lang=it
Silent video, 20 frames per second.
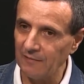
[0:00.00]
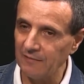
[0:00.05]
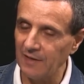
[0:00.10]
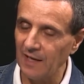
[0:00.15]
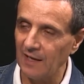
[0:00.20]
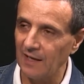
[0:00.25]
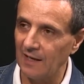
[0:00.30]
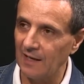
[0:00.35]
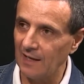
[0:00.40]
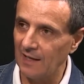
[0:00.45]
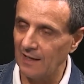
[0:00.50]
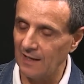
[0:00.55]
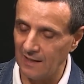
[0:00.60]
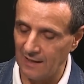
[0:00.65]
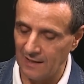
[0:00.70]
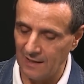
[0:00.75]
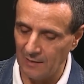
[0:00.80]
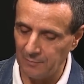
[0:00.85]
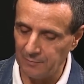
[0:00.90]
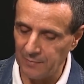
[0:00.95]

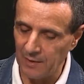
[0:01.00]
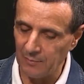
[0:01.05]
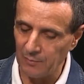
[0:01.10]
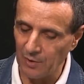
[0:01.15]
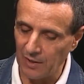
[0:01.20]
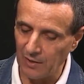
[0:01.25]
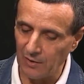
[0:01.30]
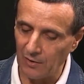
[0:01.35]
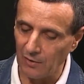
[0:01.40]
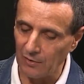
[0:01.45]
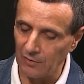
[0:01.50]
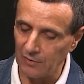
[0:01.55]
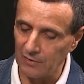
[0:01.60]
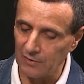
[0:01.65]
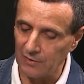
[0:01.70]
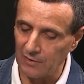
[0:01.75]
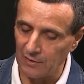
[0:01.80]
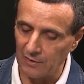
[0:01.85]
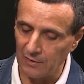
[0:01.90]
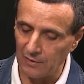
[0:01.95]
avviene il primo
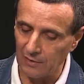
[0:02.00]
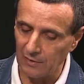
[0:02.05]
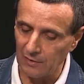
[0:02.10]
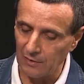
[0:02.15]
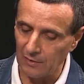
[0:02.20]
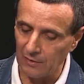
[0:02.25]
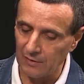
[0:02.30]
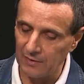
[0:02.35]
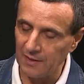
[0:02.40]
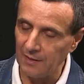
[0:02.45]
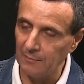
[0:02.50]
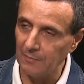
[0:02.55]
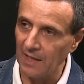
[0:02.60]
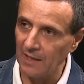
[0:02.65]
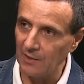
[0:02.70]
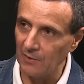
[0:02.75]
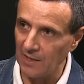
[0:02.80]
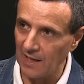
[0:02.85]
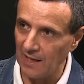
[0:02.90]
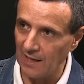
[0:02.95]
incontro di
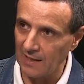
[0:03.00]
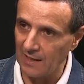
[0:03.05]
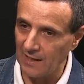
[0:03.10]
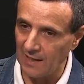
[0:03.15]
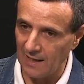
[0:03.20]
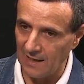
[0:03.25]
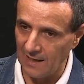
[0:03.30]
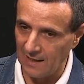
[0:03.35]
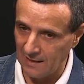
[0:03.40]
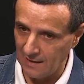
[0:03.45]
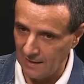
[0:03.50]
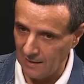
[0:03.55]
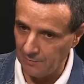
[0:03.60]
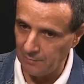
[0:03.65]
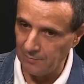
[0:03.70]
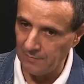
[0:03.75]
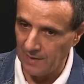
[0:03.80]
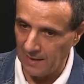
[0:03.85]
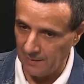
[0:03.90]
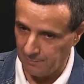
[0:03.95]
Majorana e, di,
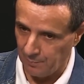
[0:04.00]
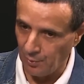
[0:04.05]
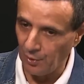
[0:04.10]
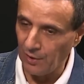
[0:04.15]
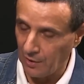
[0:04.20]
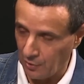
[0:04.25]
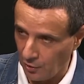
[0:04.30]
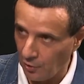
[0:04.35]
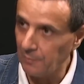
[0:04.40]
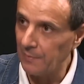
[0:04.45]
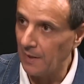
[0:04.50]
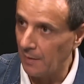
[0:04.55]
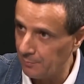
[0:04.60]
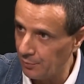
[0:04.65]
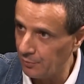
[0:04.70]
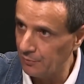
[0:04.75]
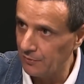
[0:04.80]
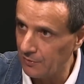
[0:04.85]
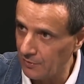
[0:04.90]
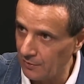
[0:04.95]
e poi come
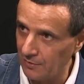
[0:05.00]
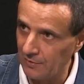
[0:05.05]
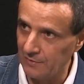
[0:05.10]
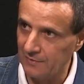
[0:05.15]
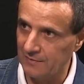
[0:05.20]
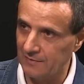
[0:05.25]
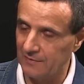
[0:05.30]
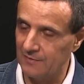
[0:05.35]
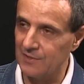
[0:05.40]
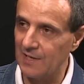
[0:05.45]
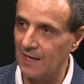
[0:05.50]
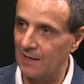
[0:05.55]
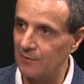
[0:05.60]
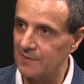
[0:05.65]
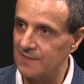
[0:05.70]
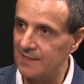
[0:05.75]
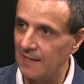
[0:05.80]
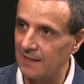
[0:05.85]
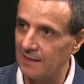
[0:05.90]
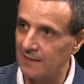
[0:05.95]
appunto, già lo
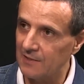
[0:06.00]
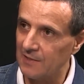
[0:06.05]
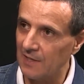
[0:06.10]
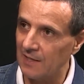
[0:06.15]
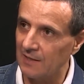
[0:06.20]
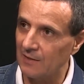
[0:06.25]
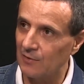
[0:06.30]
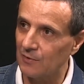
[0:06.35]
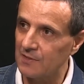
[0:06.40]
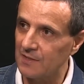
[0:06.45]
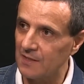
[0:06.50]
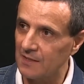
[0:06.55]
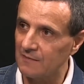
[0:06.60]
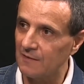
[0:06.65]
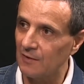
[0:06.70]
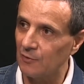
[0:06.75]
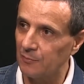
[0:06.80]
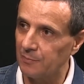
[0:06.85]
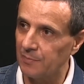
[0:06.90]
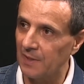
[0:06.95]
stai dicendo, si
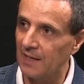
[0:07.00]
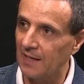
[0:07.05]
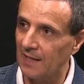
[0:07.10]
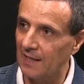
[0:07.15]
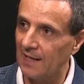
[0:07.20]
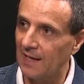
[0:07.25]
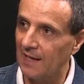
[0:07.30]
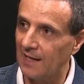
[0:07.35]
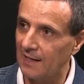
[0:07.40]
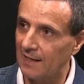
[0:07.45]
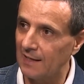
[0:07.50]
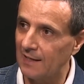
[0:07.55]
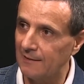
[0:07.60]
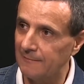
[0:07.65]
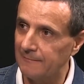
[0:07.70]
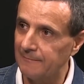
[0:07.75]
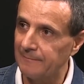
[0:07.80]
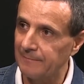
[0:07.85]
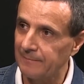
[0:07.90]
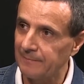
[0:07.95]
sviluppa negli anni?
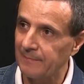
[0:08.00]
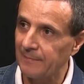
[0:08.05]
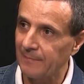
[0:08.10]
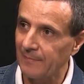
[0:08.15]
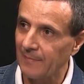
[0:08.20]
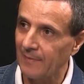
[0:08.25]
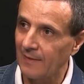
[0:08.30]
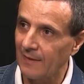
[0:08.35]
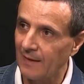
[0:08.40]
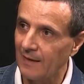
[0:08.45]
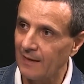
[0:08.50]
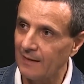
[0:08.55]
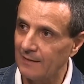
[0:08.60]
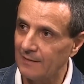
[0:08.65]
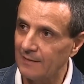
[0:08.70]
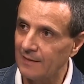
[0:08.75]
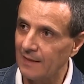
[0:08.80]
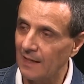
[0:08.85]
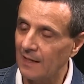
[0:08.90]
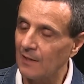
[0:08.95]
Ma
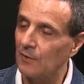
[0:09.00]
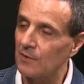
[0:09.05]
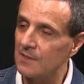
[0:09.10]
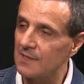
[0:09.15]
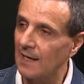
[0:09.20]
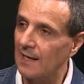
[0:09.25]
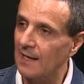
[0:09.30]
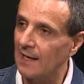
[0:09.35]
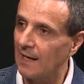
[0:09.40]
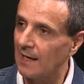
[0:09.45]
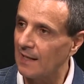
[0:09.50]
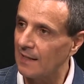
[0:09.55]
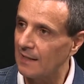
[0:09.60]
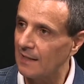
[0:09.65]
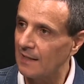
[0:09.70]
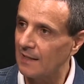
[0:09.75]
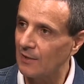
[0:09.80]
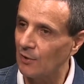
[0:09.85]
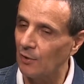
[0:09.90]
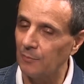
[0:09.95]
che cosa per...
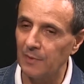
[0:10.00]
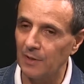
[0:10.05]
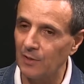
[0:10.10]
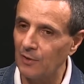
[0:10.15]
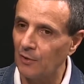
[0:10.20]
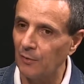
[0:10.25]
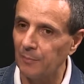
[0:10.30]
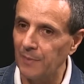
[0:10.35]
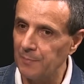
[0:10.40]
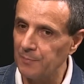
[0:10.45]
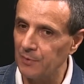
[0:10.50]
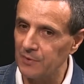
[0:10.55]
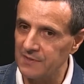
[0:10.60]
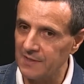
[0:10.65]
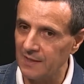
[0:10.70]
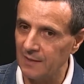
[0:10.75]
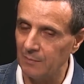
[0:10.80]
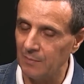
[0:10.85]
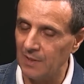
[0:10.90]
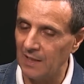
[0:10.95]
accade? Com- com'è
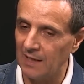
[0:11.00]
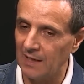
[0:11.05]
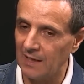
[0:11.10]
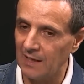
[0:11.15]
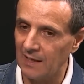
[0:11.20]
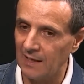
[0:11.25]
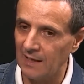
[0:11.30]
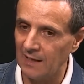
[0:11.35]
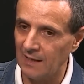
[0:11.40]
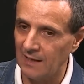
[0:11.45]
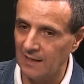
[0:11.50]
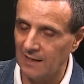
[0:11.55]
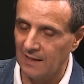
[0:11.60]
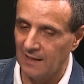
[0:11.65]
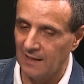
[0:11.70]
possibile che